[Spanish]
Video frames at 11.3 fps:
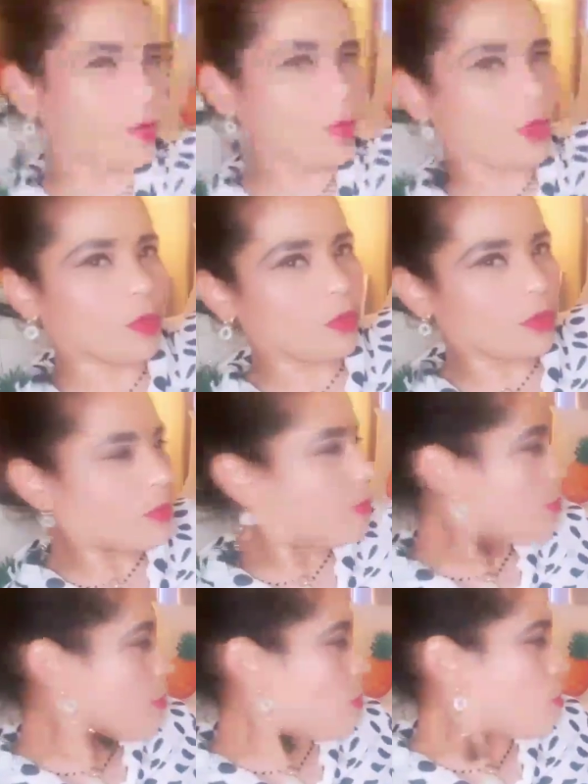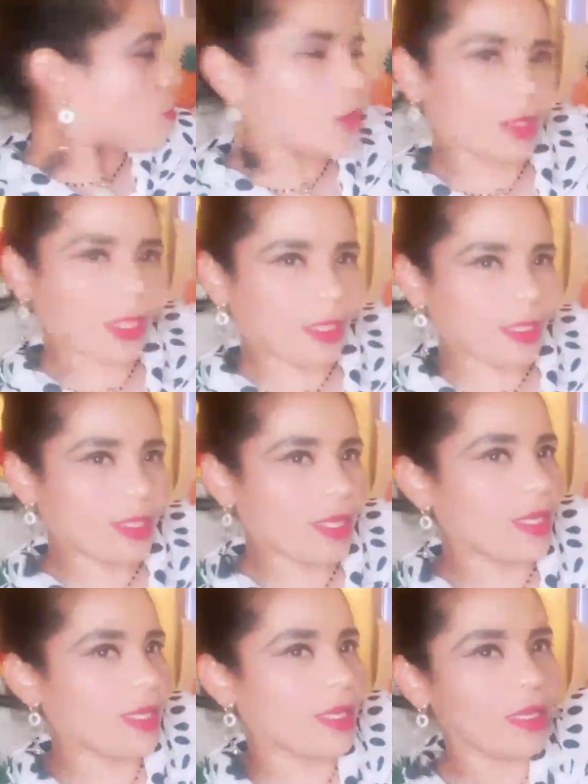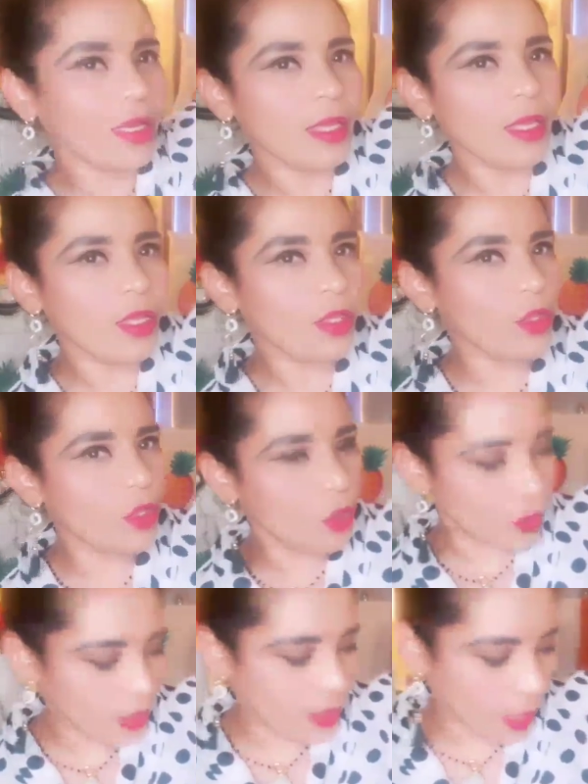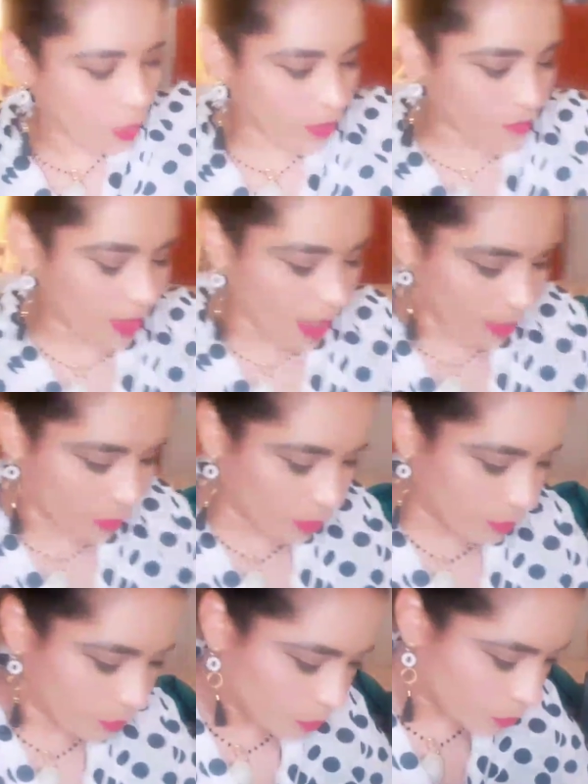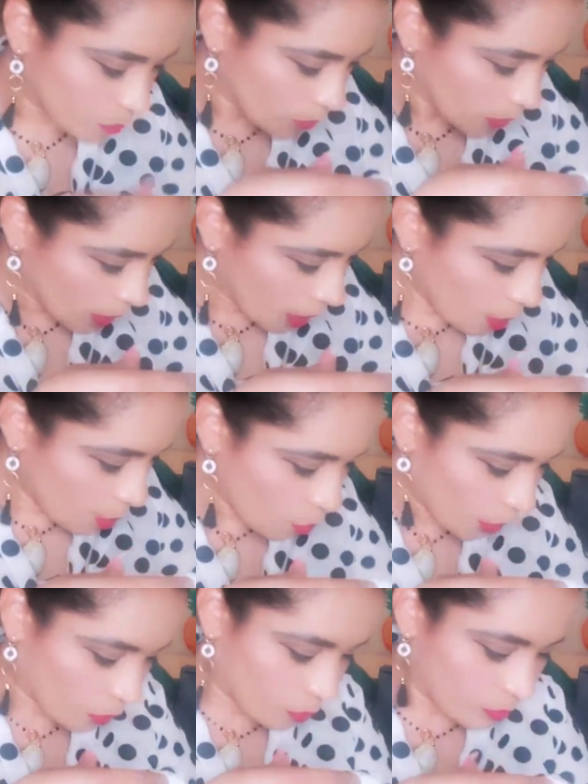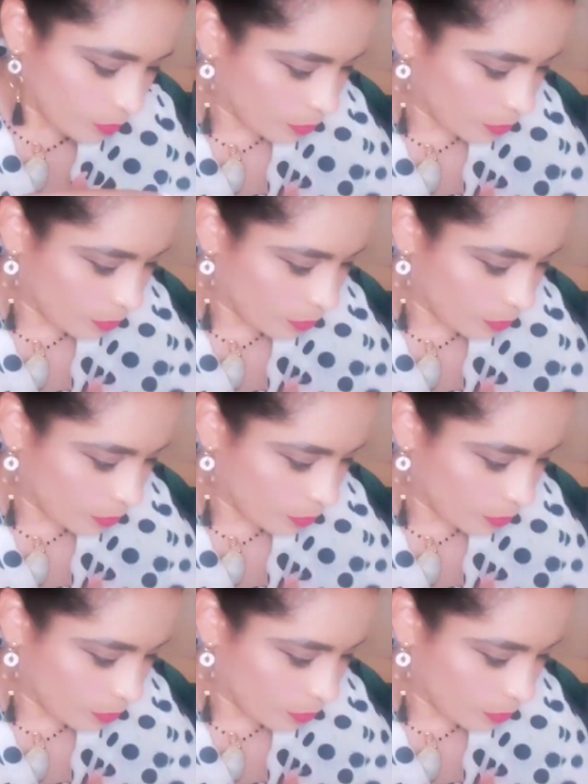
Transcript: largo, pero lo importante es que Dios está glorificando. Bueno,